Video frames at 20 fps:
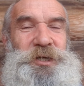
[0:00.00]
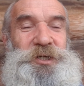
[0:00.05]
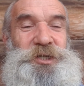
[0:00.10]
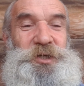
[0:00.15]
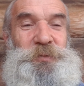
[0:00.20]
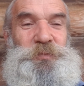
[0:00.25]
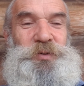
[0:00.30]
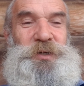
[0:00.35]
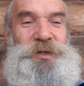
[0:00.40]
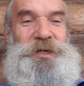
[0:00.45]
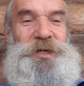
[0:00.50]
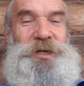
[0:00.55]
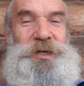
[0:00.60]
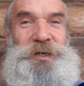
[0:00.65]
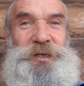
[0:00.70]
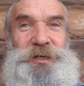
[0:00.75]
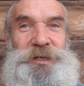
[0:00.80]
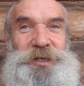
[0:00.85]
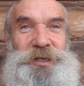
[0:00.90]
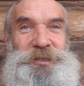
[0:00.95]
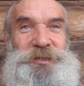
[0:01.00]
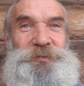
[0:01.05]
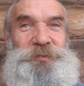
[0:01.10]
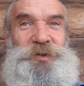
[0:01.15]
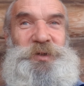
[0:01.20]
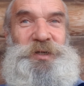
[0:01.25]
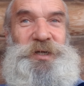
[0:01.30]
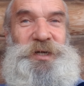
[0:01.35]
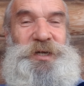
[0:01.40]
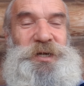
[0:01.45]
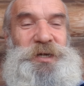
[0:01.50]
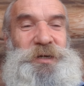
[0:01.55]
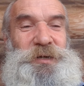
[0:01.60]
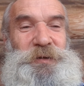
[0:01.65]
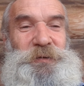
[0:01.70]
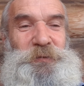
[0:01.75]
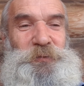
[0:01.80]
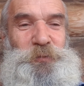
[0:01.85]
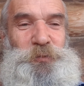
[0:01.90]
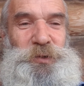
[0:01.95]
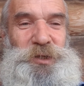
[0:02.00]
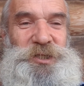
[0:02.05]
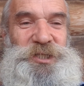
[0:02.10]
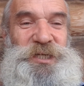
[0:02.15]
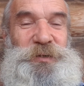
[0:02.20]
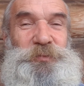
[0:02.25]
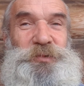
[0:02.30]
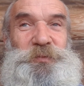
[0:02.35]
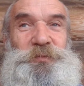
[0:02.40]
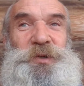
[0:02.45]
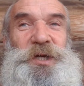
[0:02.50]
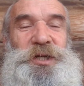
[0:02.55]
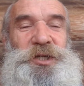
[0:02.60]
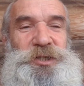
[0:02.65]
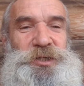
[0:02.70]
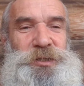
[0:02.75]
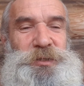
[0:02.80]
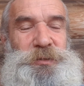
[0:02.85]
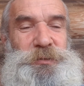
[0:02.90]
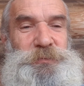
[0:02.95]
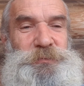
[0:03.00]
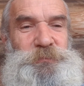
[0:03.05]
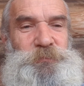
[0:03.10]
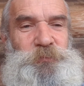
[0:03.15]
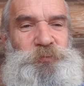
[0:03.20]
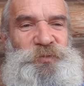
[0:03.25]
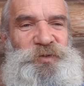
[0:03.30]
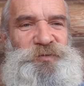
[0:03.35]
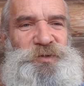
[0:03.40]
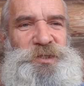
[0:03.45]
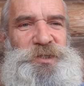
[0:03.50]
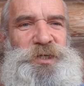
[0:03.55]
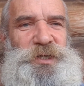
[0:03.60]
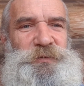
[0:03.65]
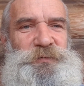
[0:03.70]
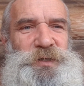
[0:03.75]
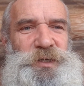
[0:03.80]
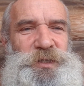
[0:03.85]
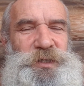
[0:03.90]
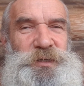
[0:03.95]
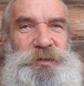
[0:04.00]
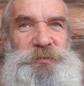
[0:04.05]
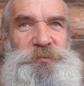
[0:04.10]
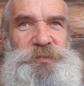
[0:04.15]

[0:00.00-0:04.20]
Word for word: И типа, рады мы, плацебо меньше выздоровления.